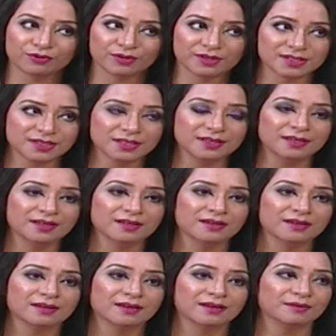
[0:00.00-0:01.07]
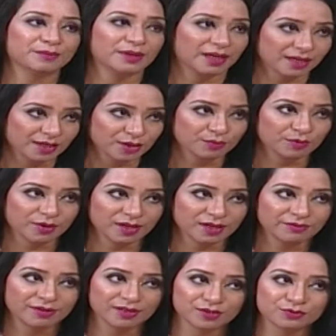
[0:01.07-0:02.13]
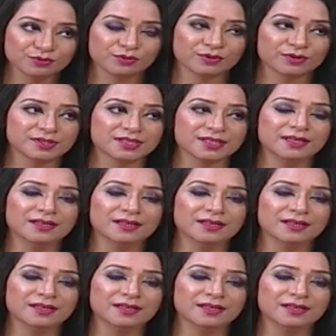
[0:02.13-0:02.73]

করেছি বেকারির উপরে লেভেল টু করেছি